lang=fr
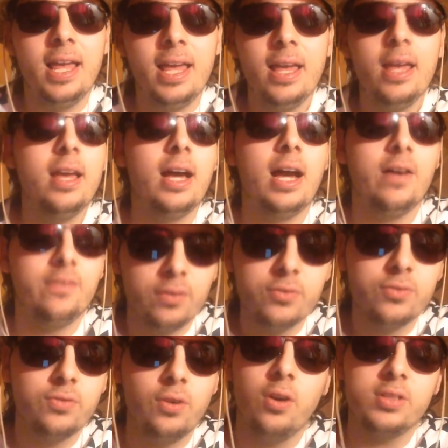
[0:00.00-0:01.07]
Et
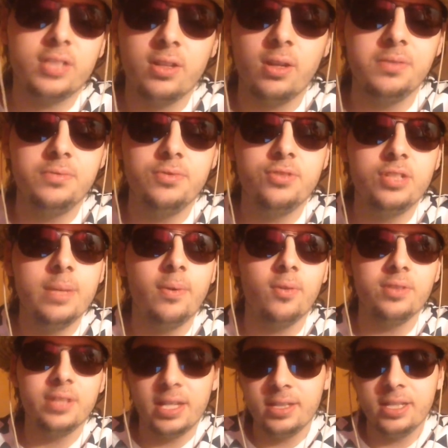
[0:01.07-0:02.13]
avant de rentrer dans le du sujet, ben,
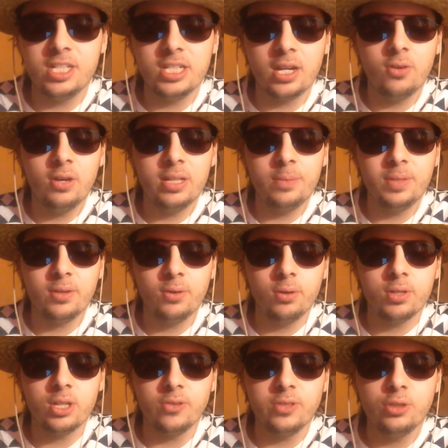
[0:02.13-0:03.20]
on a déjà Cohen et
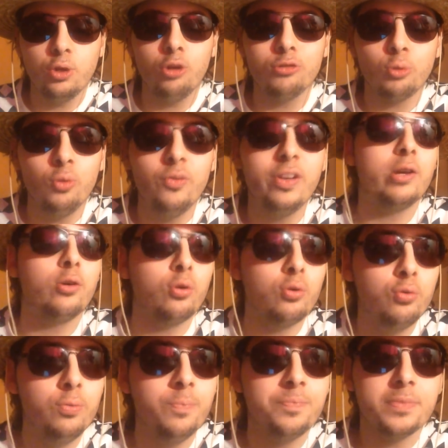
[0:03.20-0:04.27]
Piccolo qui ont envie de retrouver
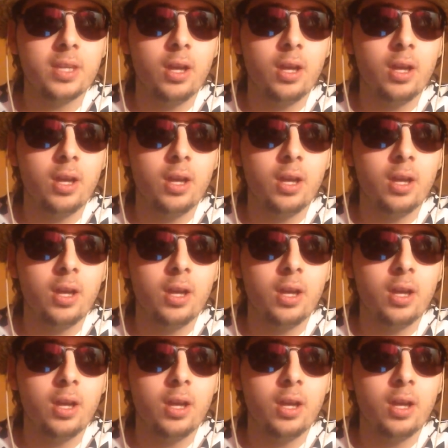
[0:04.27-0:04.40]
Goku